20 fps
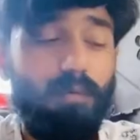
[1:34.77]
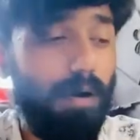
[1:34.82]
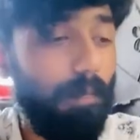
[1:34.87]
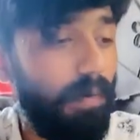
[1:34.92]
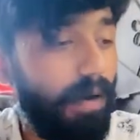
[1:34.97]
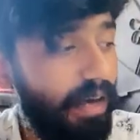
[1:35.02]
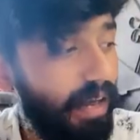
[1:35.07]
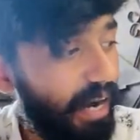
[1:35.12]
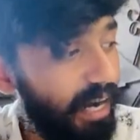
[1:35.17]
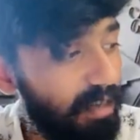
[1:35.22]
हुआ है
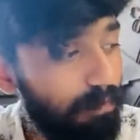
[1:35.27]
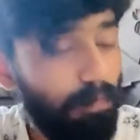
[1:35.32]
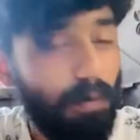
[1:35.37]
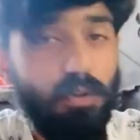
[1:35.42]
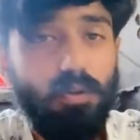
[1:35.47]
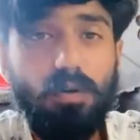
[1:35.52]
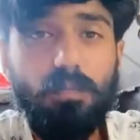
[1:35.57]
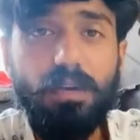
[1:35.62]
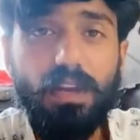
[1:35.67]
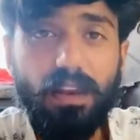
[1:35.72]
बकराईद पे
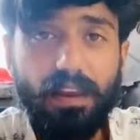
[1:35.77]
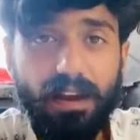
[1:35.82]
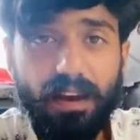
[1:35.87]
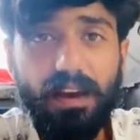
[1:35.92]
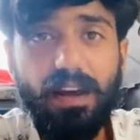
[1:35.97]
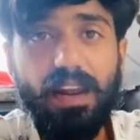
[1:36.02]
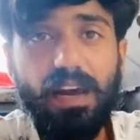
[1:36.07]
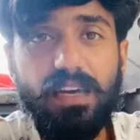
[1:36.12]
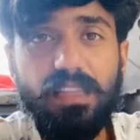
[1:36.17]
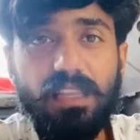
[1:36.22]
तो हम ये
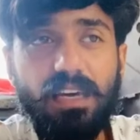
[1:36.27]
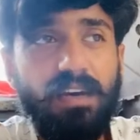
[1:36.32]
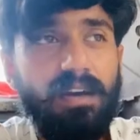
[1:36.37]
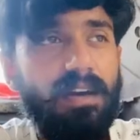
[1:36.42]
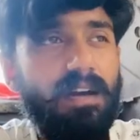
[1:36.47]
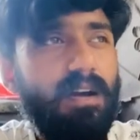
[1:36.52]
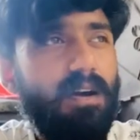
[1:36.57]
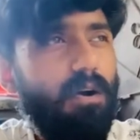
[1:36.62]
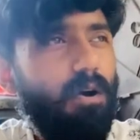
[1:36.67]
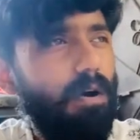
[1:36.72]
लेकर आए थे
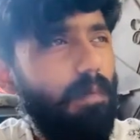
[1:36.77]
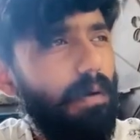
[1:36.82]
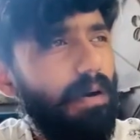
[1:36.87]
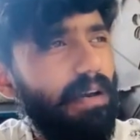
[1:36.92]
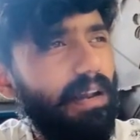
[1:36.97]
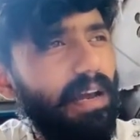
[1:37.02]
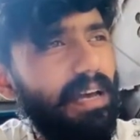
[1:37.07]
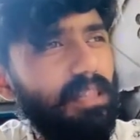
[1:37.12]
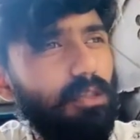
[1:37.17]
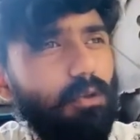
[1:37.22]
और
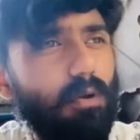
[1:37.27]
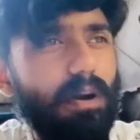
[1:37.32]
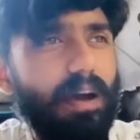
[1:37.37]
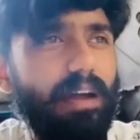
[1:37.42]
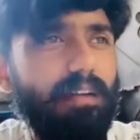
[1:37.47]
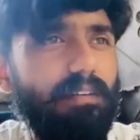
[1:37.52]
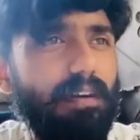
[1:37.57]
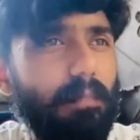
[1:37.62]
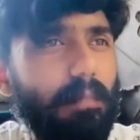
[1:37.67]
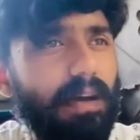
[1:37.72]
बकराईद को
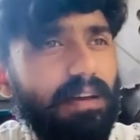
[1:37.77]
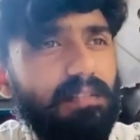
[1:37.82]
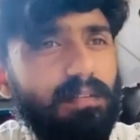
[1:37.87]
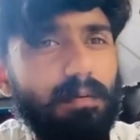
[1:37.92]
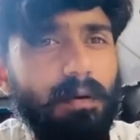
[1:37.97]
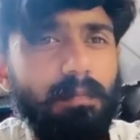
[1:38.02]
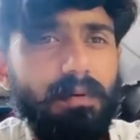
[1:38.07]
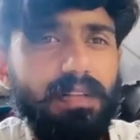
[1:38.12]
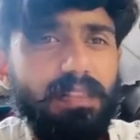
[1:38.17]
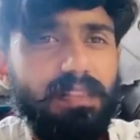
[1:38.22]
गए हुए
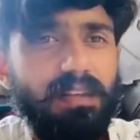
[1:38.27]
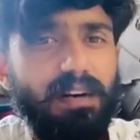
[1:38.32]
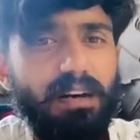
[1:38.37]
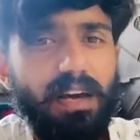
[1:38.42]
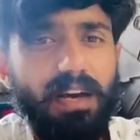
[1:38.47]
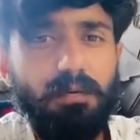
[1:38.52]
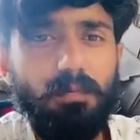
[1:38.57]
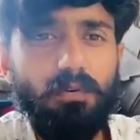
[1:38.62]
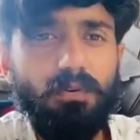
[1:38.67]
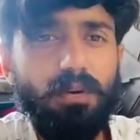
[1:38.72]
मैक्सिमम कितना
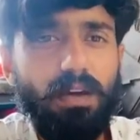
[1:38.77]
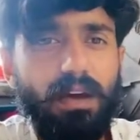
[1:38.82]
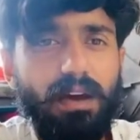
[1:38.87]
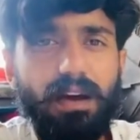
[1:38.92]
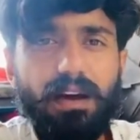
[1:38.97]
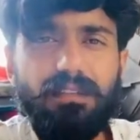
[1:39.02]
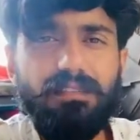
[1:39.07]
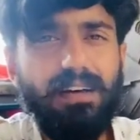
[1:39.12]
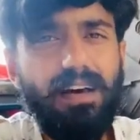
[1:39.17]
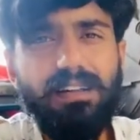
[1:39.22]
टाइम हो गया
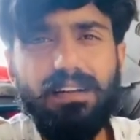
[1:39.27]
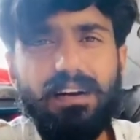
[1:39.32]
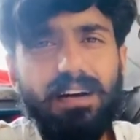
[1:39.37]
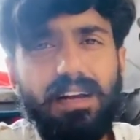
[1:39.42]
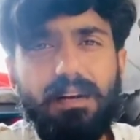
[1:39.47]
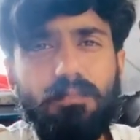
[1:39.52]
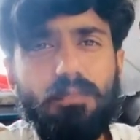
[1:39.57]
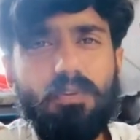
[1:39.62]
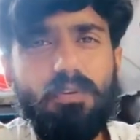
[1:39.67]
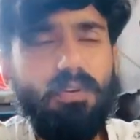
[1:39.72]
यार ज़्यादा टाइम तो